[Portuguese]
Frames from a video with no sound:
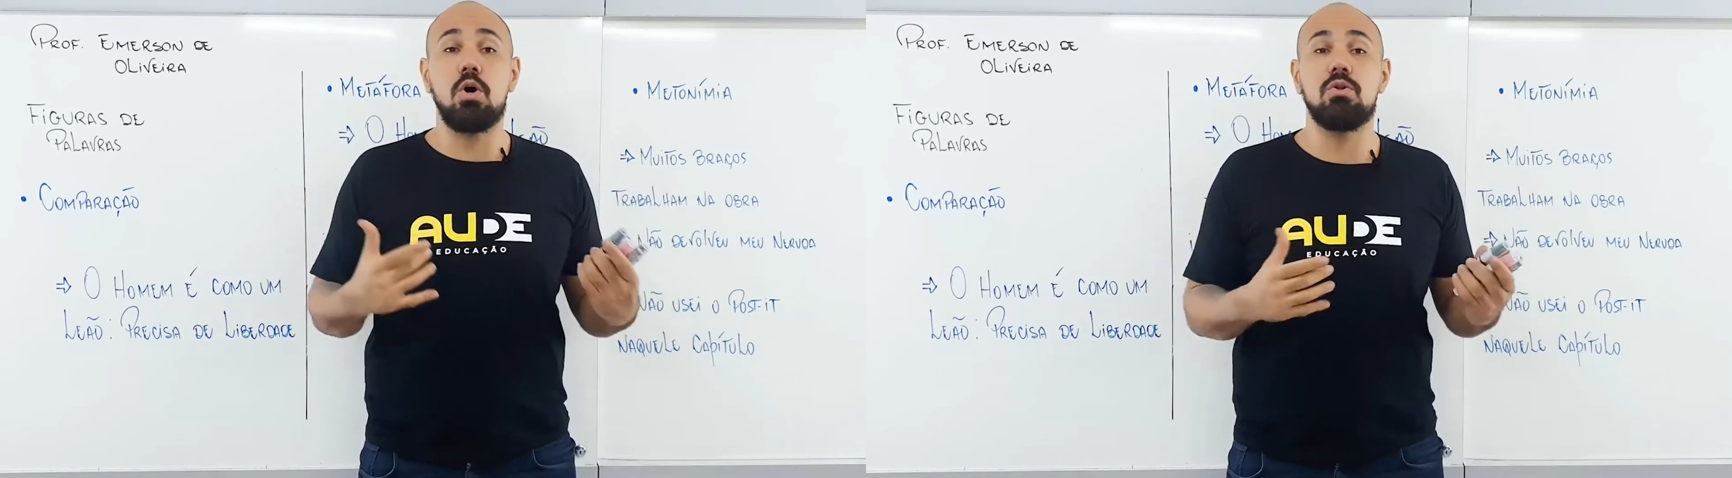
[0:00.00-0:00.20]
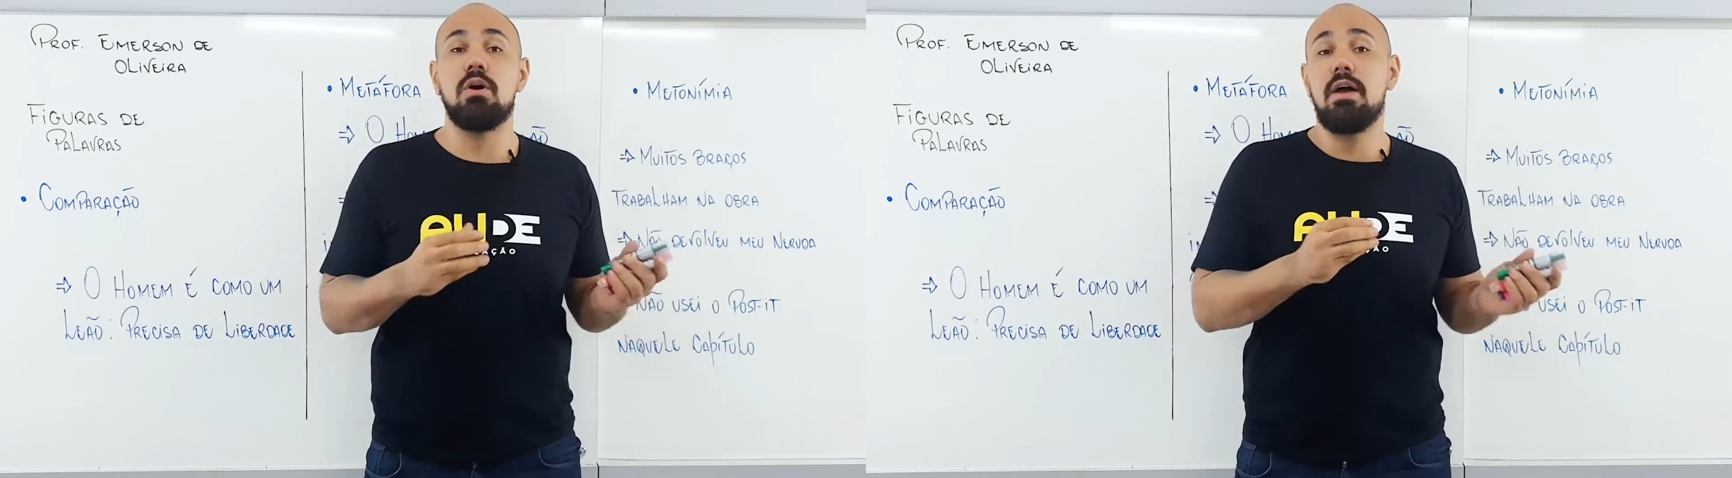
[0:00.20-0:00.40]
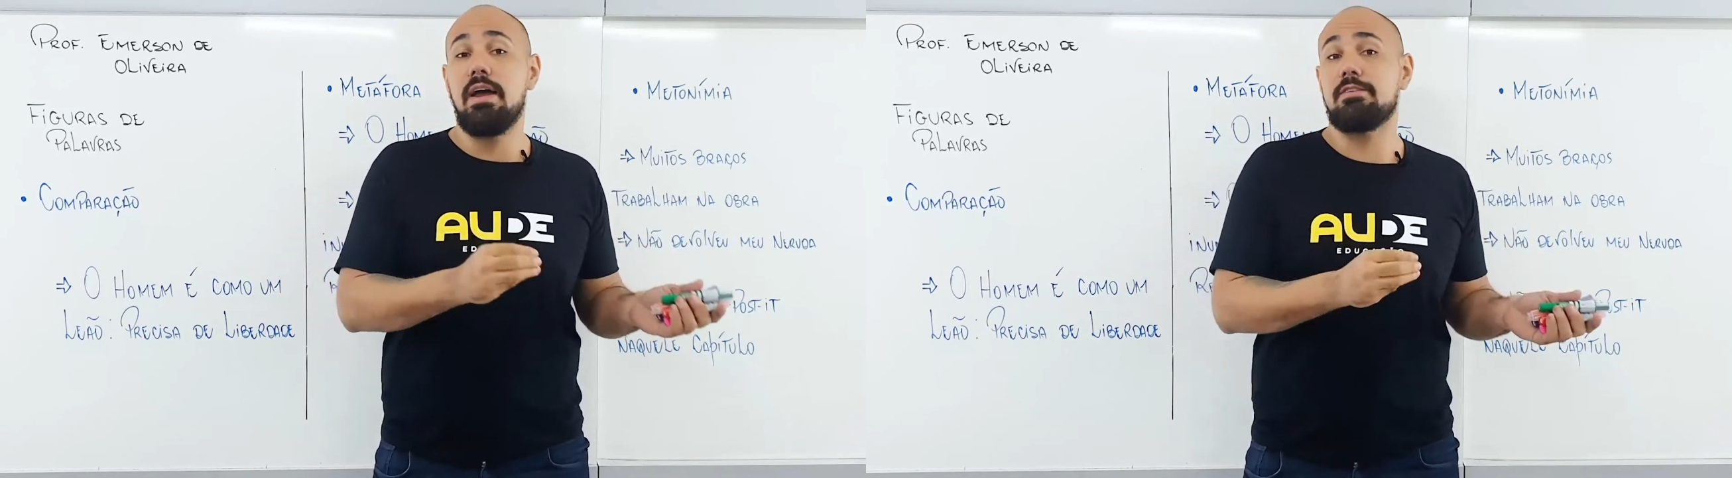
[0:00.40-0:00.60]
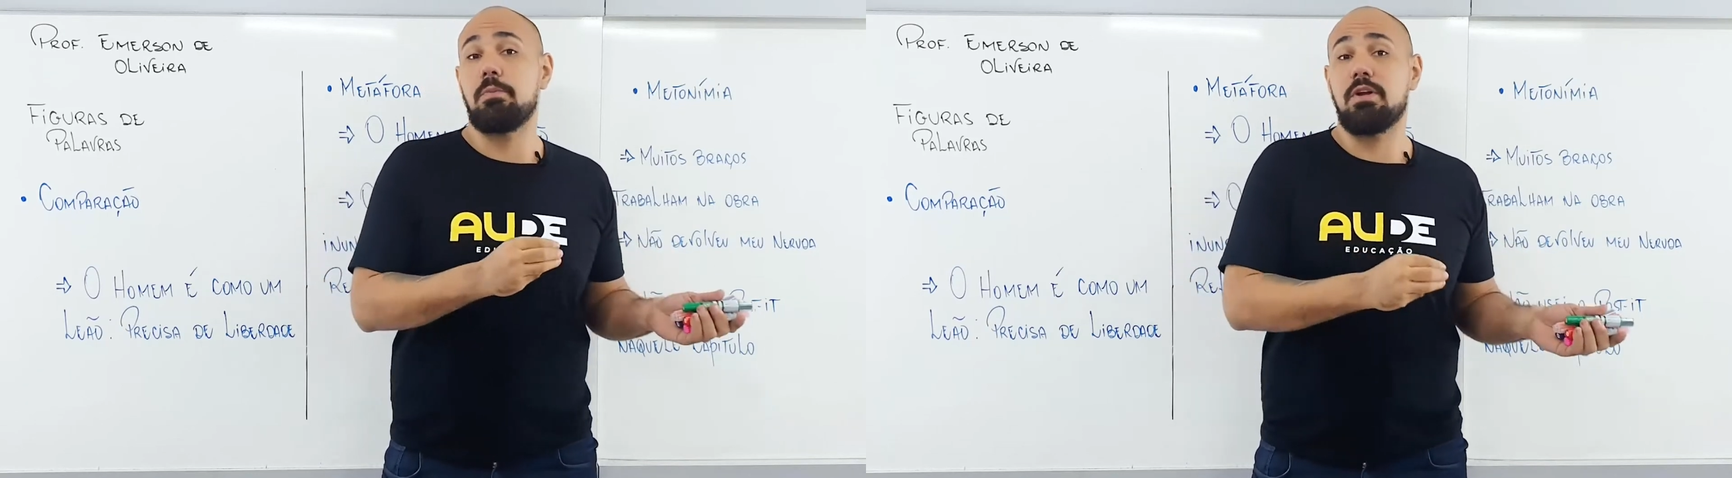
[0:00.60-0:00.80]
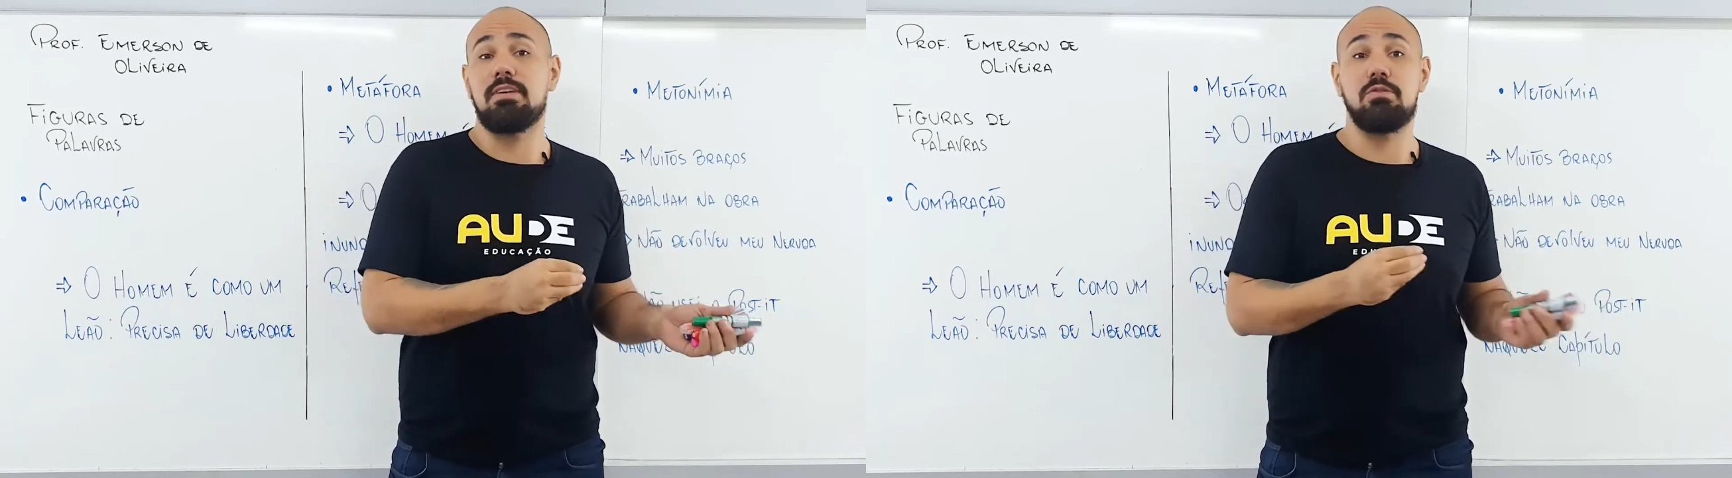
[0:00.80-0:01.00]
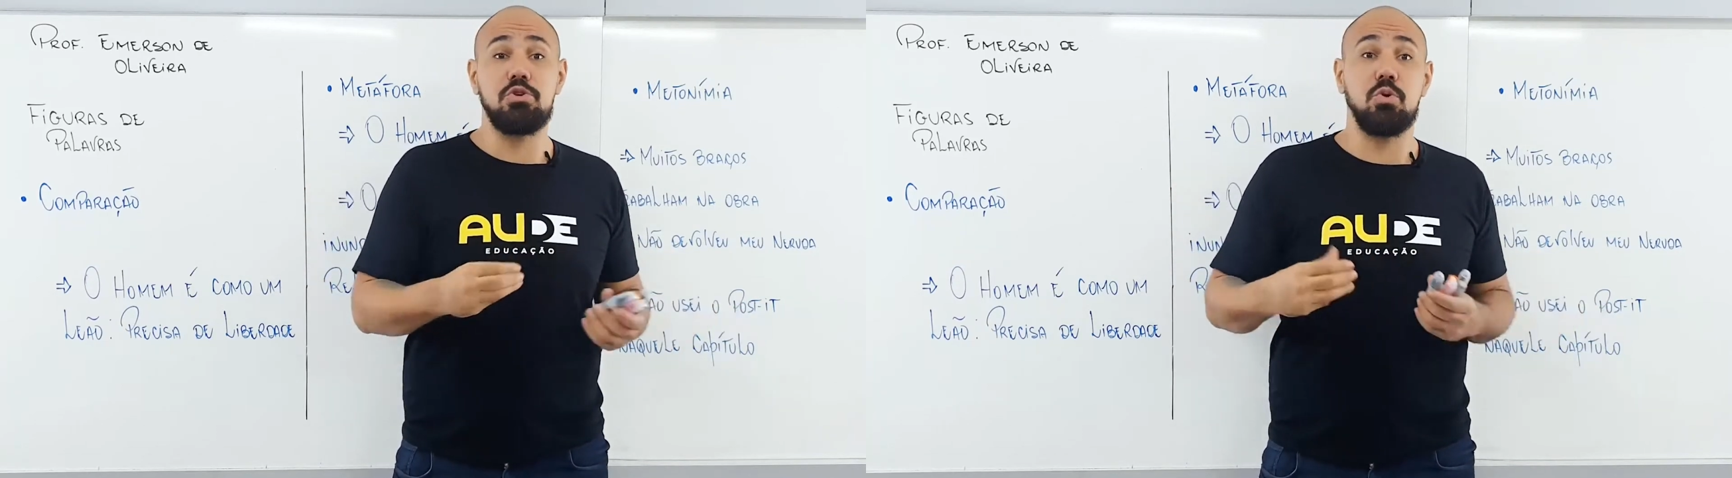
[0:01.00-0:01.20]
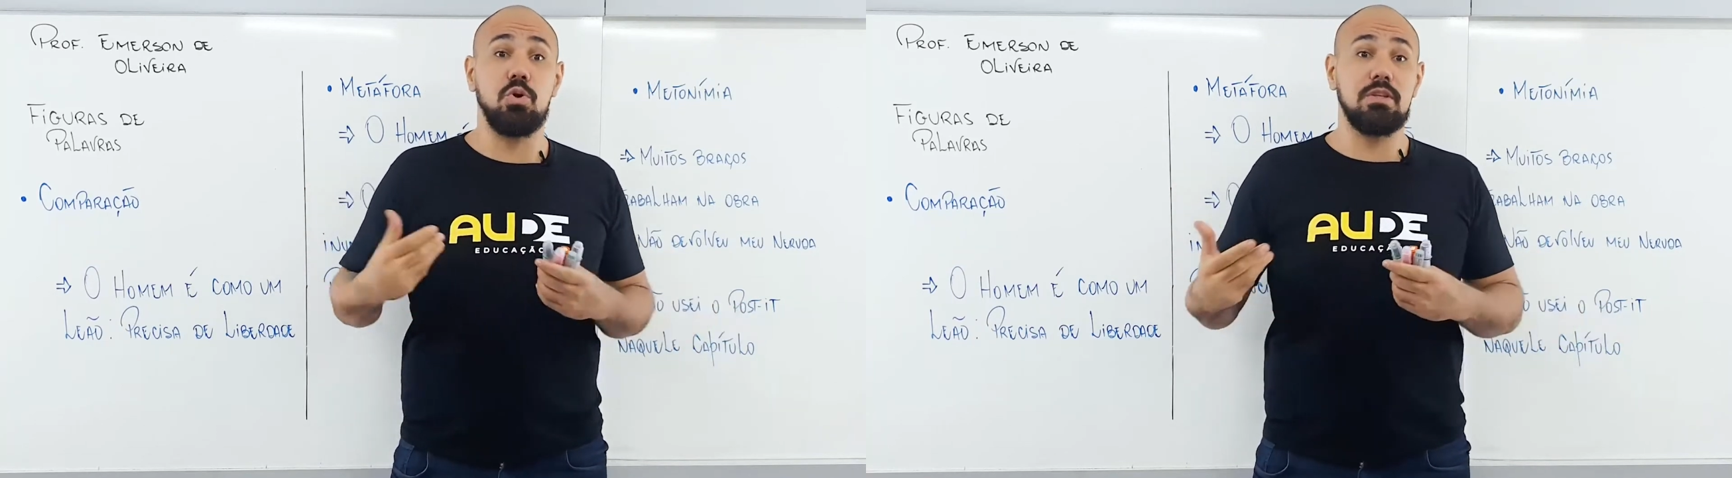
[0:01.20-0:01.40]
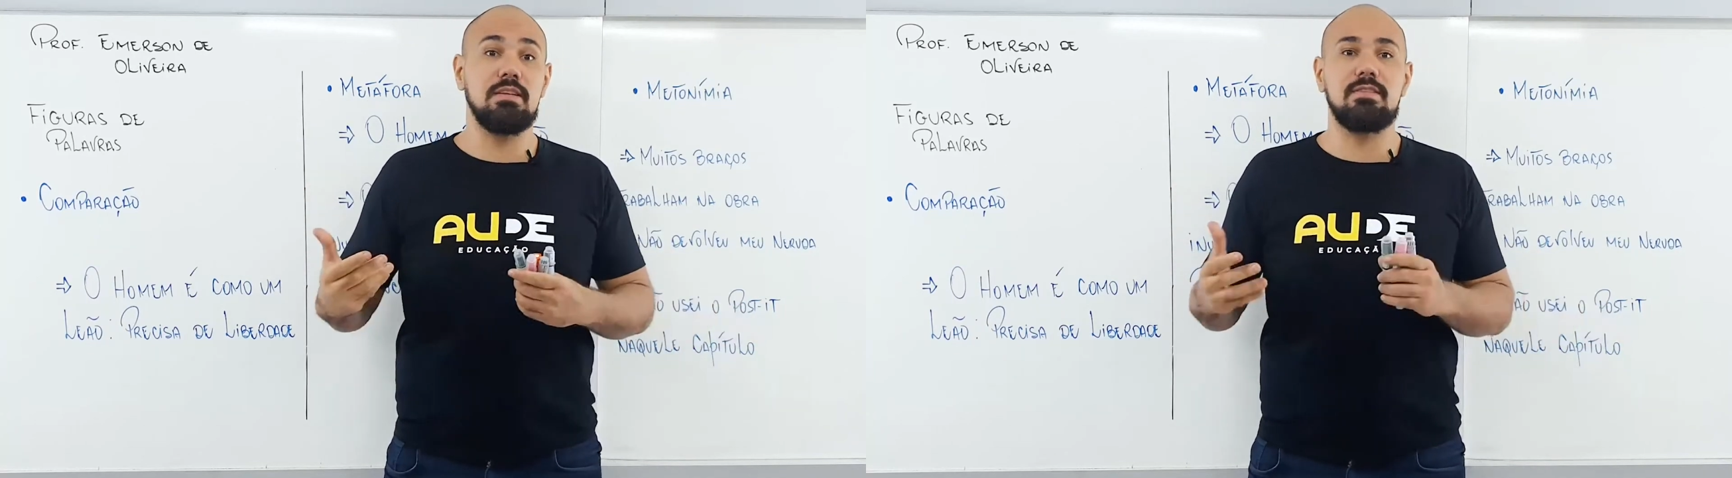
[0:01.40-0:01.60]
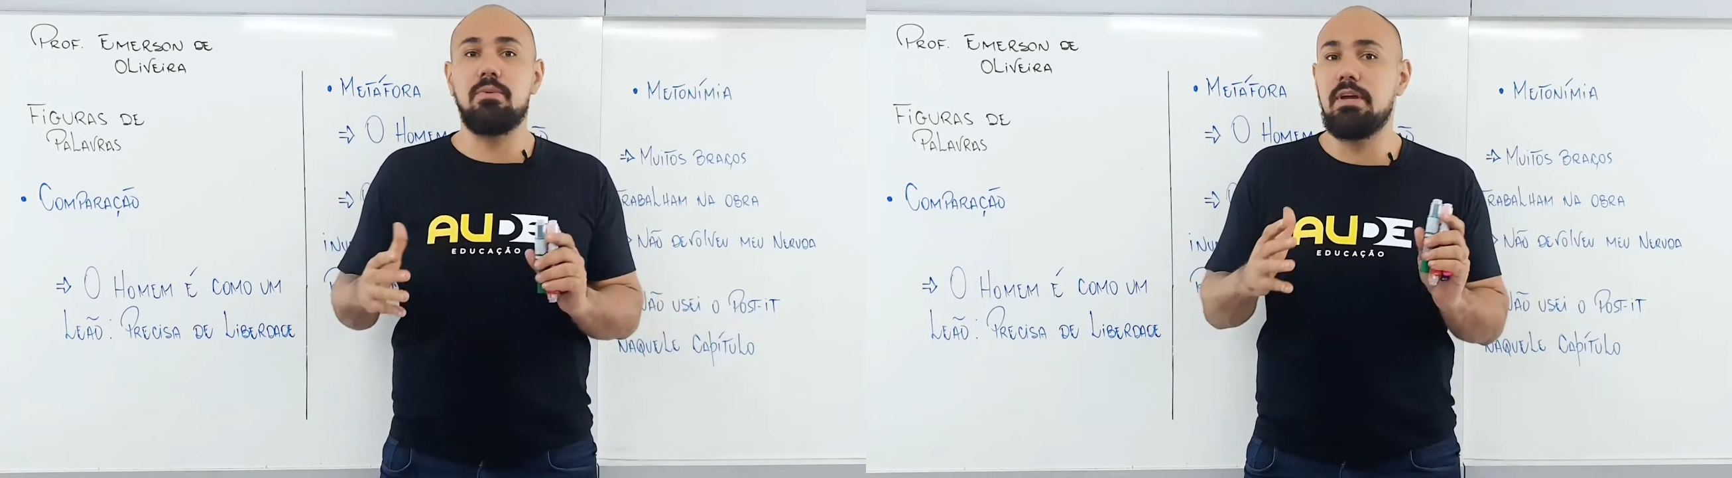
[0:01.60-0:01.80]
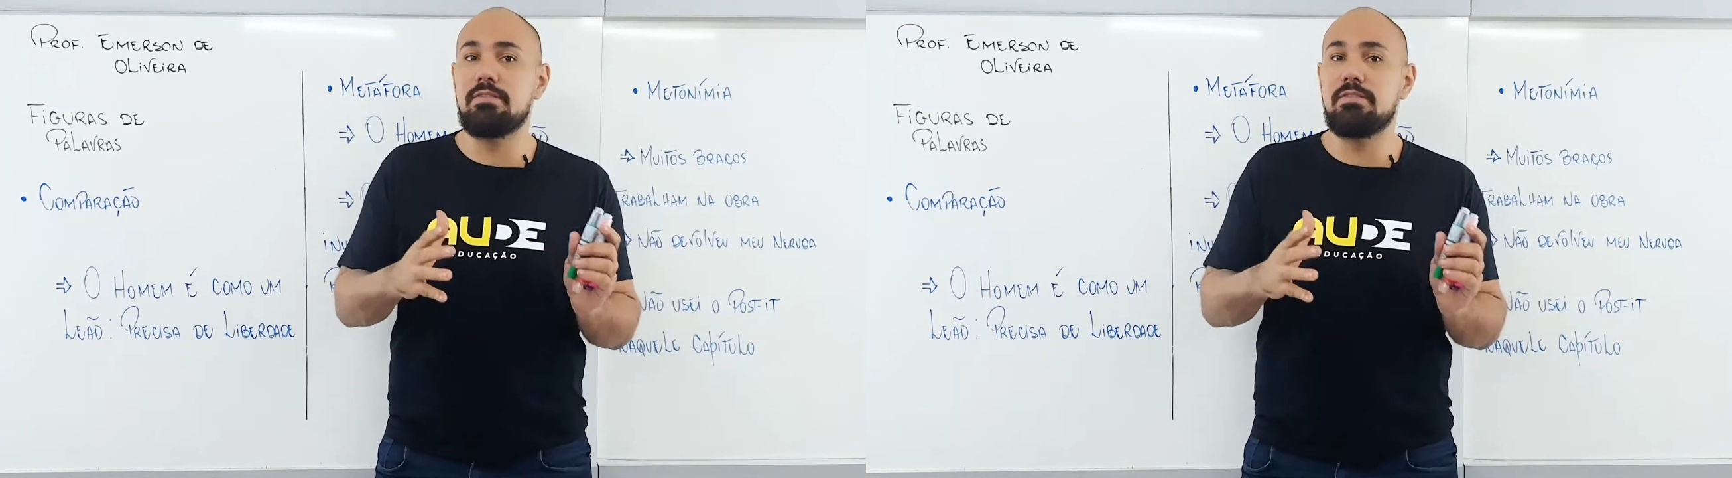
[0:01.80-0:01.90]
todo esse processo de conotação